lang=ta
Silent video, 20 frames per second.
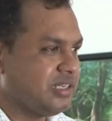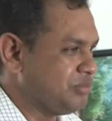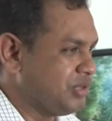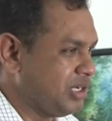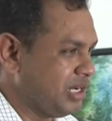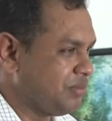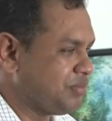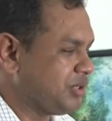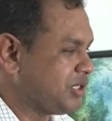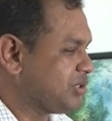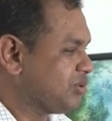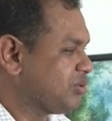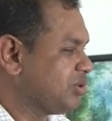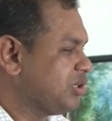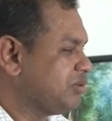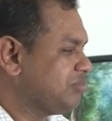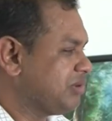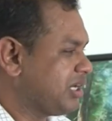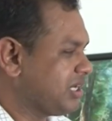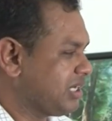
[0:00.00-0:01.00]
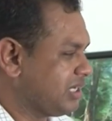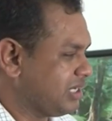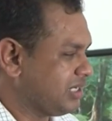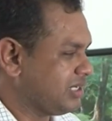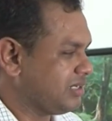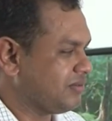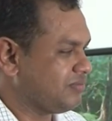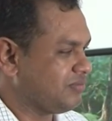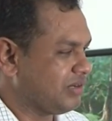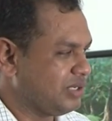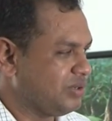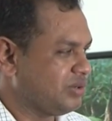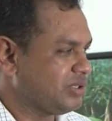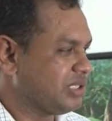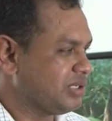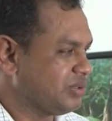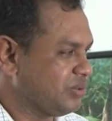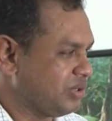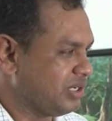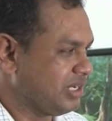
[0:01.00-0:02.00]
மீள பெற்றுக்கொள்ளுமாறு என்னை
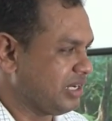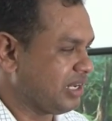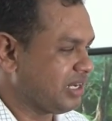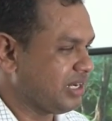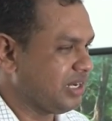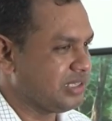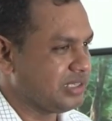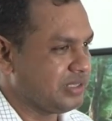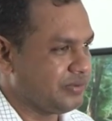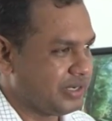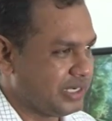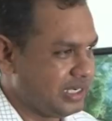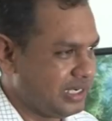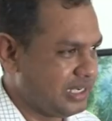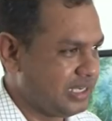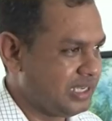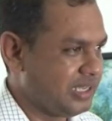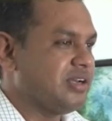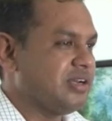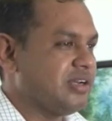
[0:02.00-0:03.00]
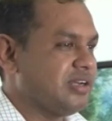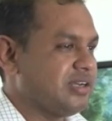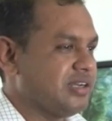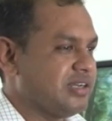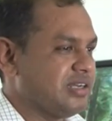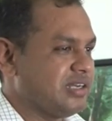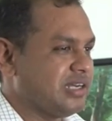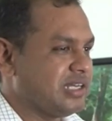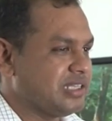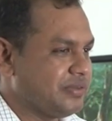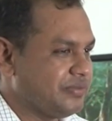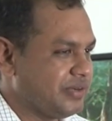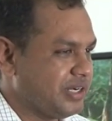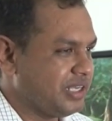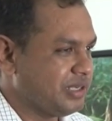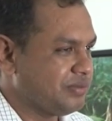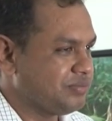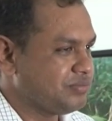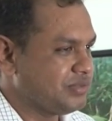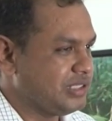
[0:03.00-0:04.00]
வலியுறுத்தி கூறினார்கள் அந்த வகையிலே அந்த
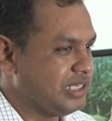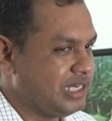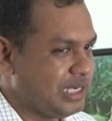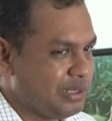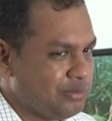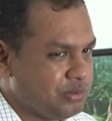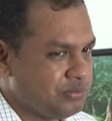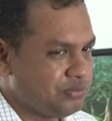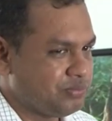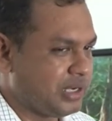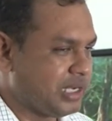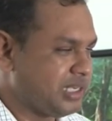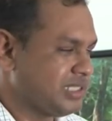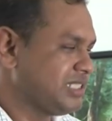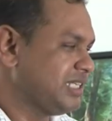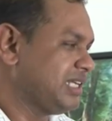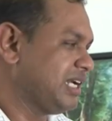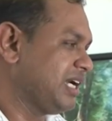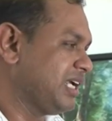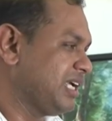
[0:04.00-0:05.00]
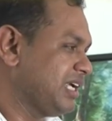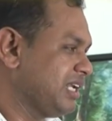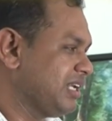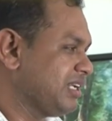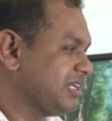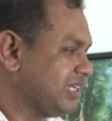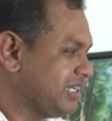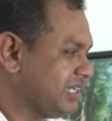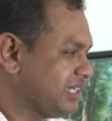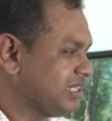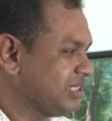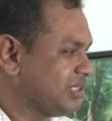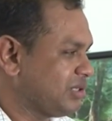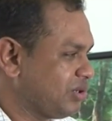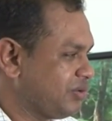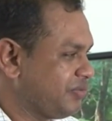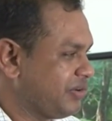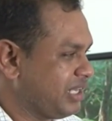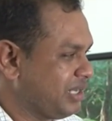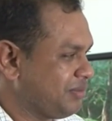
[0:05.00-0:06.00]
விடயம் இன்னமும் பரிசீலனையில் இருக்கின்ற
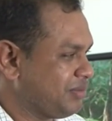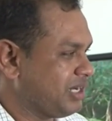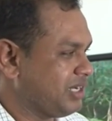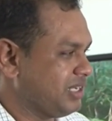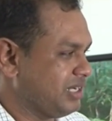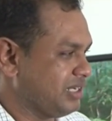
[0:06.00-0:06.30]
ஒரு விடயமாக